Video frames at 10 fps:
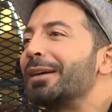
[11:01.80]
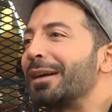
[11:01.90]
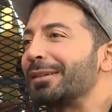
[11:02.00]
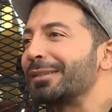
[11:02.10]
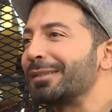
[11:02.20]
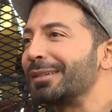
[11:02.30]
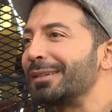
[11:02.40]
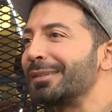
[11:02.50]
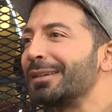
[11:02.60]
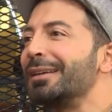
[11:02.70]
var artık
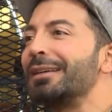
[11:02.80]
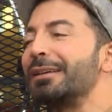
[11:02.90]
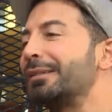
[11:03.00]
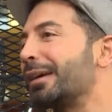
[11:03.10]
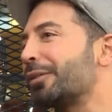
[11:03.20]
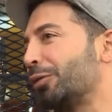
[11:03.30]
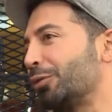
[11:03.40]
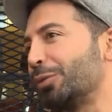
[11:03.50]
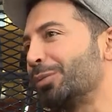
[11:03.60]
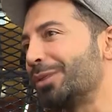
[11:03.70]
senin. İhtiyaç da
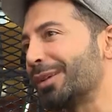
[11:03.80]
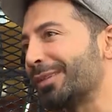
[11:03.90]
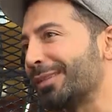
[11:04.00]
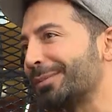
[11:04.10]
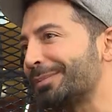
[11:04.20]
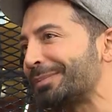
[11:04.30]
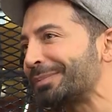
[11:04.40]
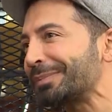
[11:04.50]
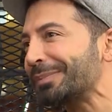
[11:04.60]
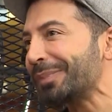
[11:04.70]
duymayacaksın.
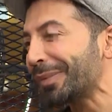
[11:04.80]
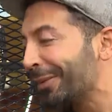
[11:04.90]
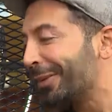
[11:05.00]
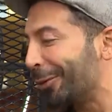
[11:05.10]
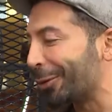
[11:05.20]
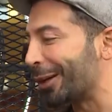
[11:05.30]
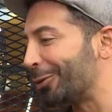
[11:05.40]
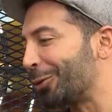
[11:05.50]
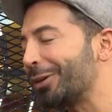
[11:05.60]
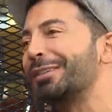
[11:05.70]
Ve oraya
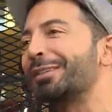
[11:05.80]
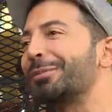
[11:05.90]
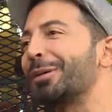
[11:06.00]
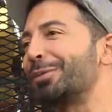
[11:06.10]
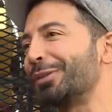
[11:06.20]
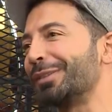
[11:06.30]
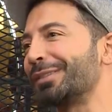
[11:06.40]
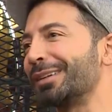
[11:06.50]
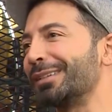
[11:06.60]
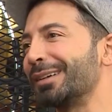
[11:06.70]
doğru yatırım yapıyor
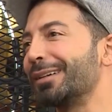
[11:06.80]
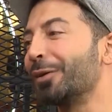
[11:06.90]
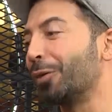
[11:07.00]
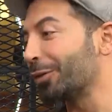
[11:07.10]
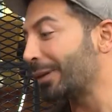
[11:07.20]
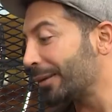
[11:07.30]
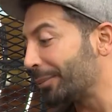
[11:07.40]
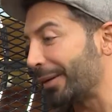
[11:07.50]
insan. Oradan